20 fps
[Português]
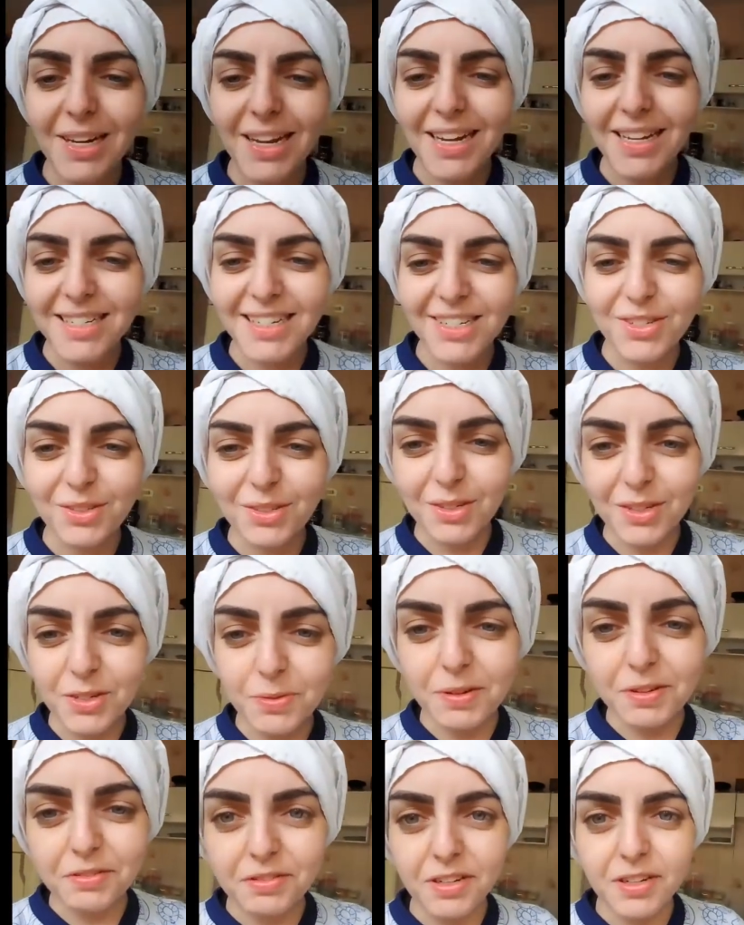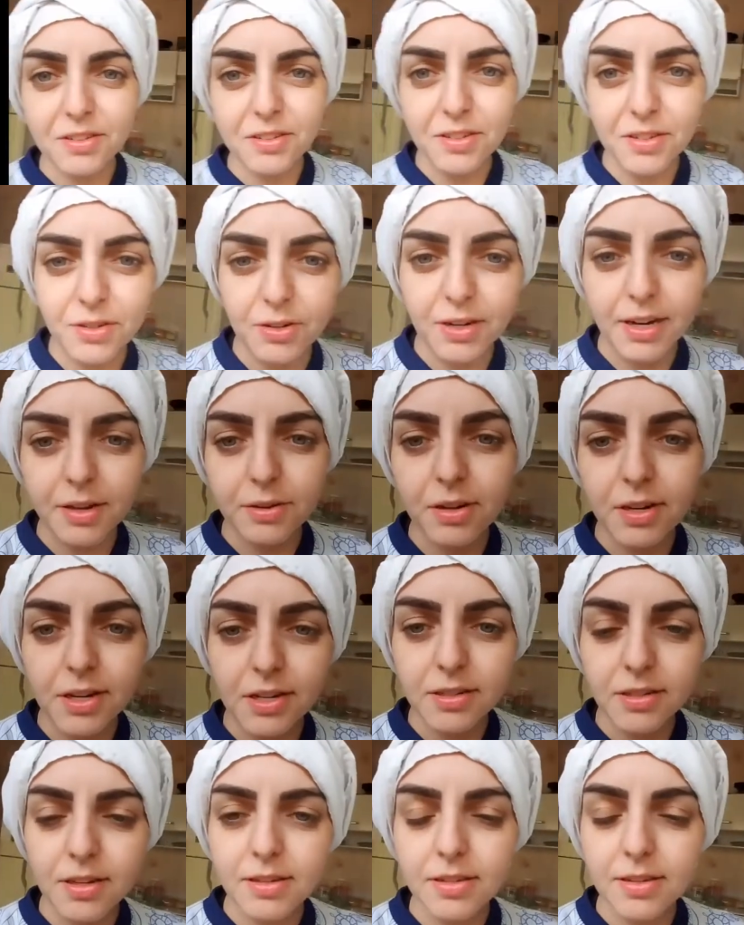Olá, sejam todos bem-vindos. Eu sou a
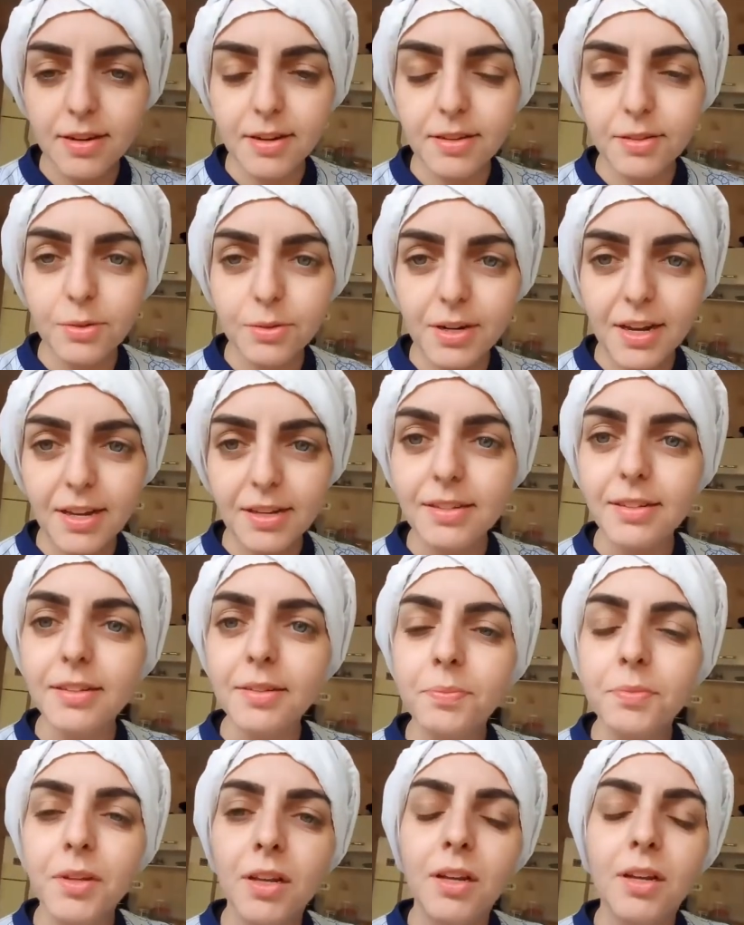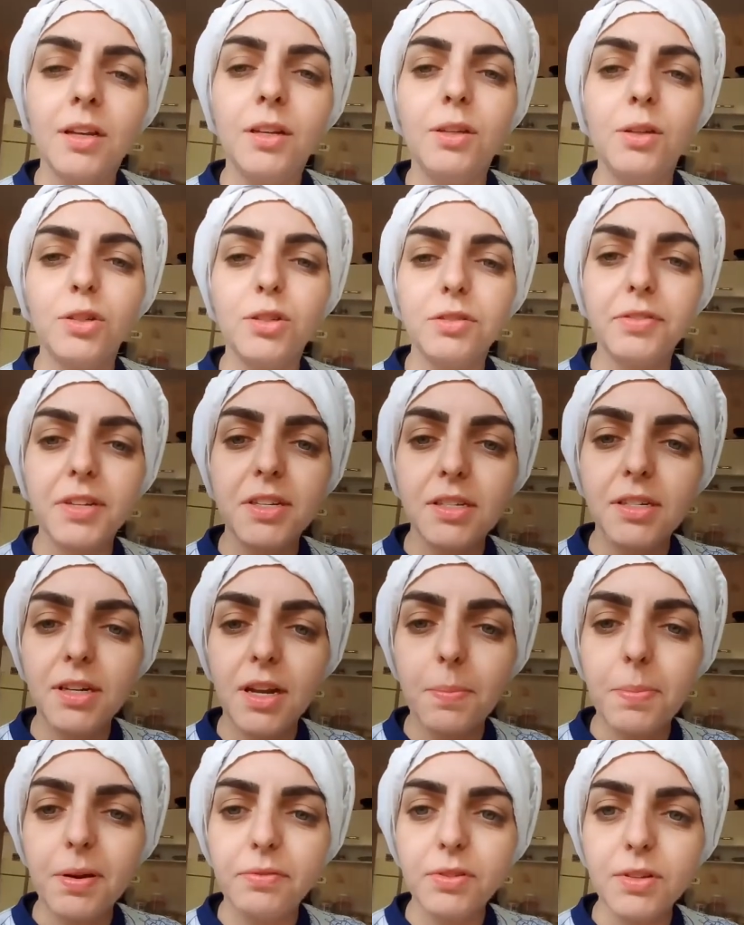Caroline da Estrela Dourada e hoje eu vou
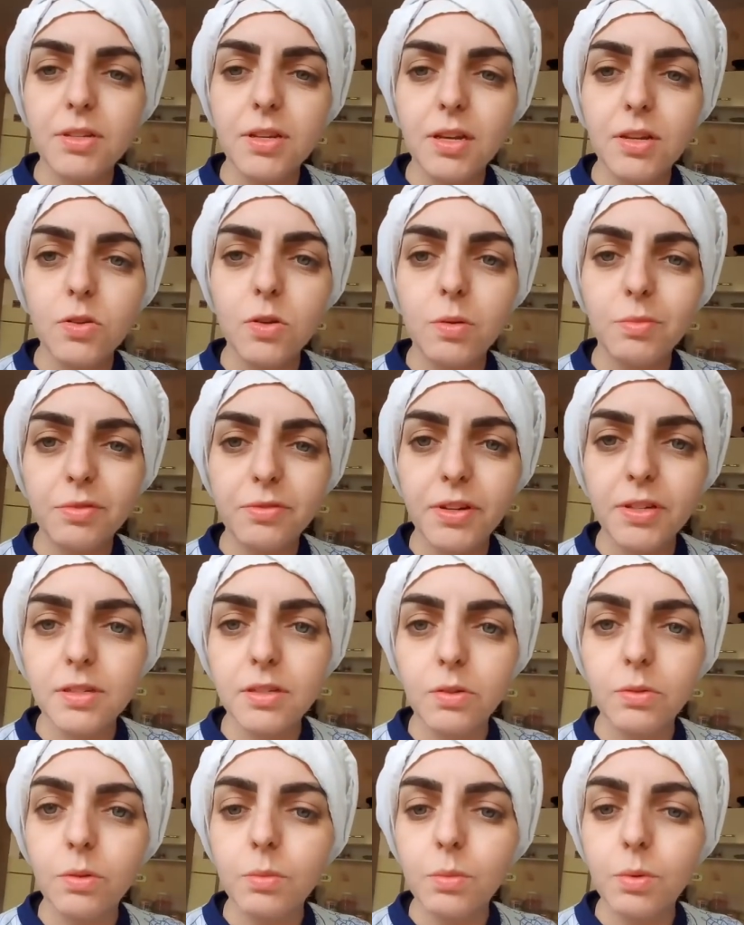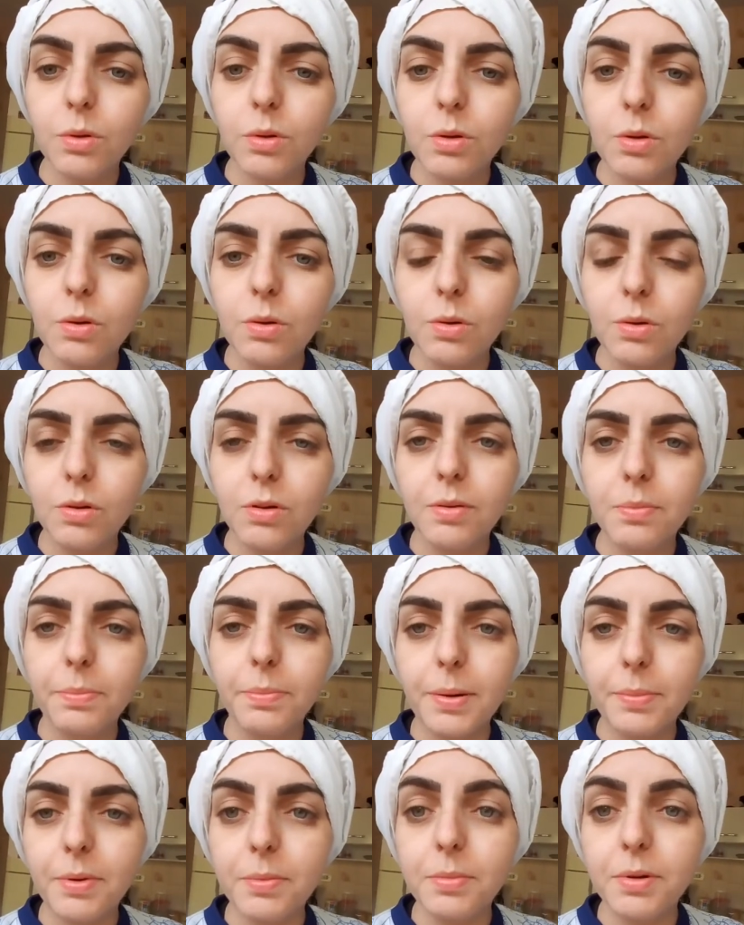ensinar para vocês como fazer um molocô
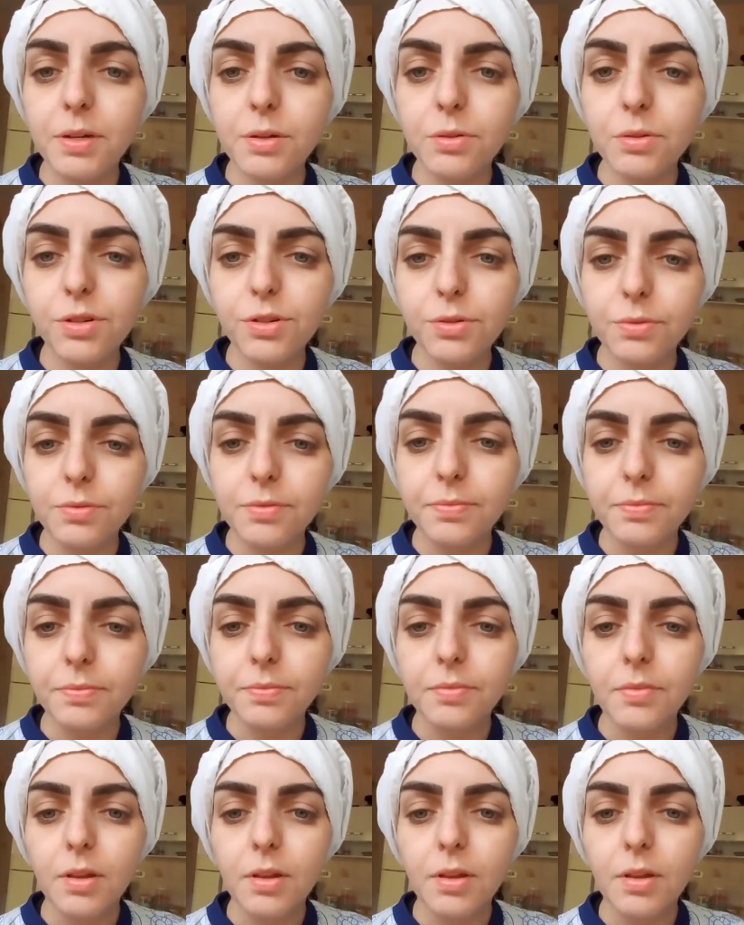para Mamãe Oxum.